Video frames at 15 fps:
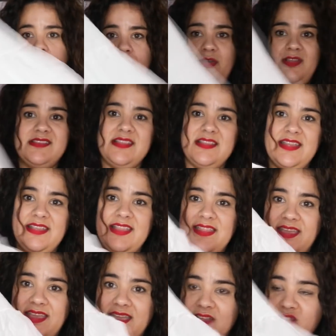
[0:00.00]
porque se trata
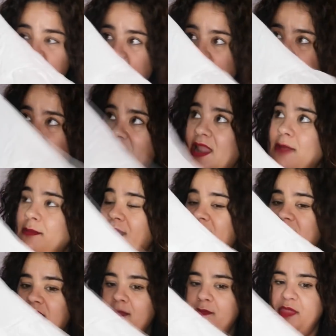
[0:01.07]
de que es eso, que es para ir a la
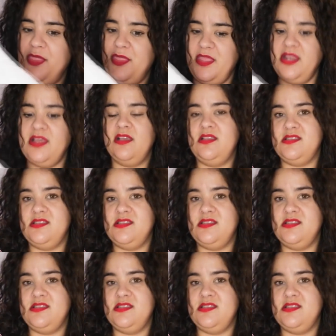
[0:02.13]
playa, a la piscina,